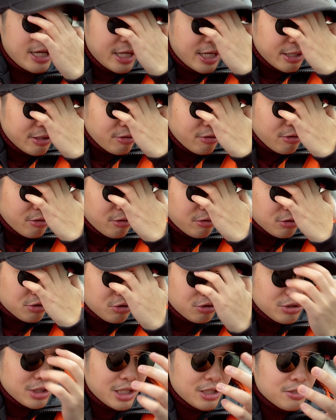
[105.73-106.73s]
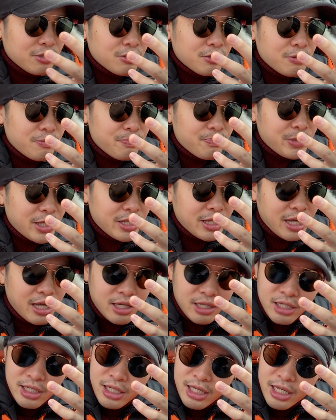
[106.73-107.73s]
えっ、ー、と、中段の、なんだ、
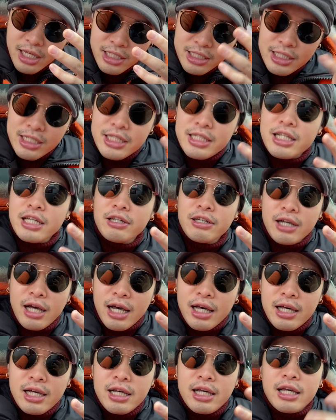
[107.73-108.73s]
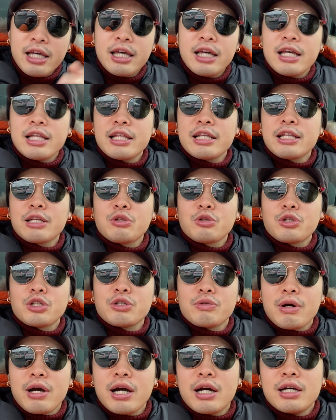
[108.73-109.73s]
えー、新作が、えー、出た
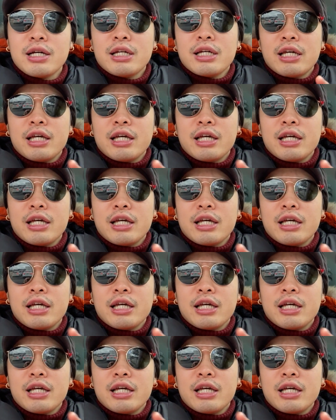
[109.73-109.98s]
時は、